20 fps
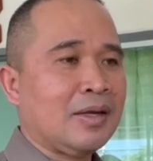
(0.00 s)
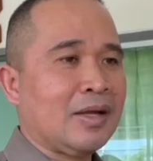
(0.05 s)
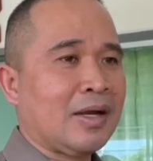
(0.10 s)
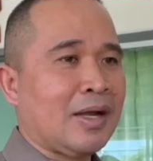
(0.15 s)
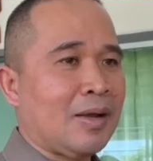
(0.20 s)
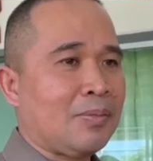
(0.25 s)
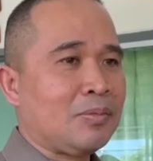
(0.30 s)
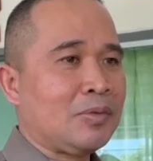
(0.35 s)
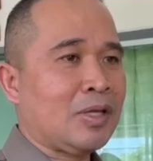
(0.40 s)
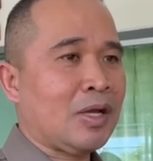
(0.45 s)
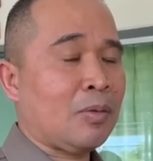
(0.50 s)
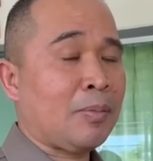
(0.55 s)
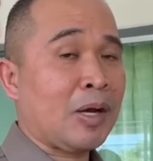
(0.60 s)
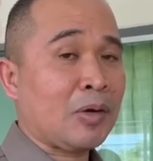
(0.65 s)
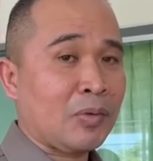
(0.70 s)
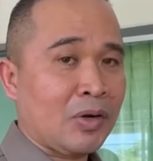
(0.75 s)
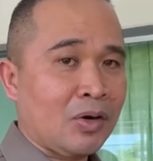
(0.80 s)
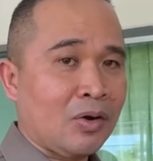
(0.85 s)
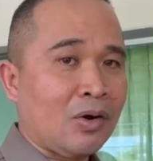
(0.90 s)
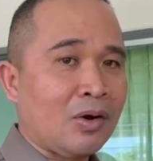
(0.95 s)
นะครับแถวภา
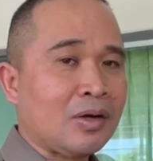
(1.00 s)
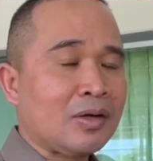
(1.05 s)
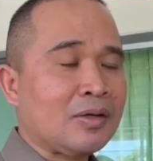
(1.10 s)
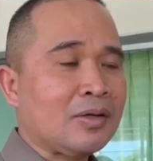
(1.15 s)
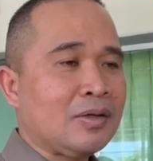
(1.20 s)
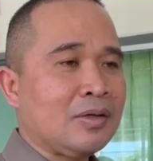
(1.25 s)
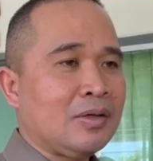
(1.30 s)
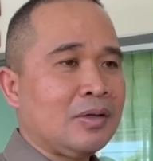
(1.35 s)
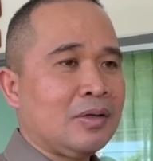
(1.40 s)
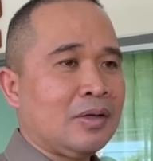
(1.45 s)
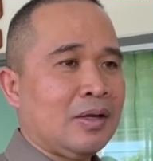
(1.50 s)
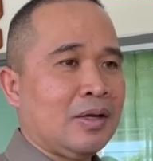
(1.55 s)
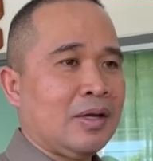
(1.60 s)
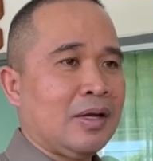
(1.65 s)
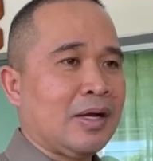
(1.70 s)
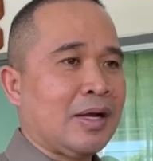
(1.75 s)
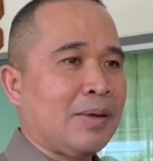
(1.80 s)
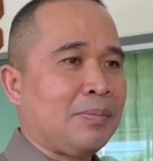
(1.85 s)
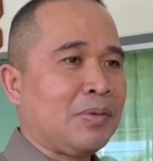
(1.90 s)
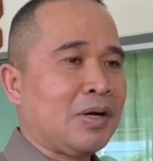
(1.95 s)
คตะวันออก
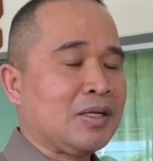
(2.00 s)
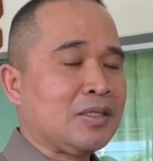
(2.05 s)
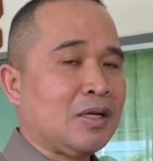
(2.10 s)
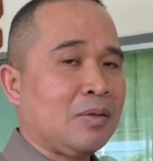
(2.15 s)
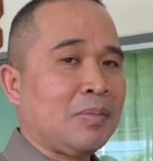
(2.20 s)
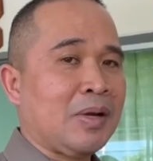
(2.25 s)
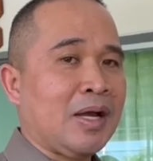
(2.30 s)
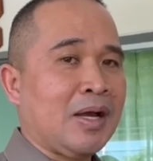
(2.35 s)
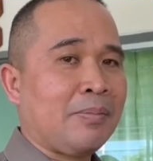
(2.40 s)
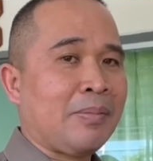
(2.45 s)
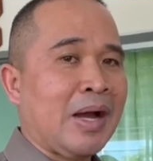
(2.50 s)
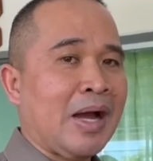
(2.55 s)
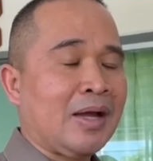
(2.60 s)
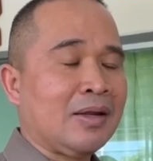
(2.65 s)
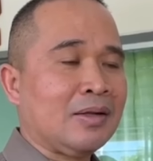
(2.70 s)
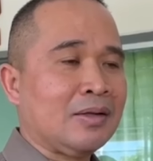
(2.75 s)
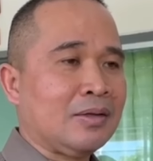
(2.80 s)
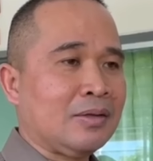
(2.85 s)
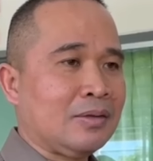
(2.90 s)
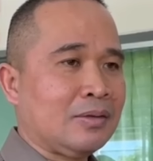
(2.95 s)
นะครับก็จะมาบ้าน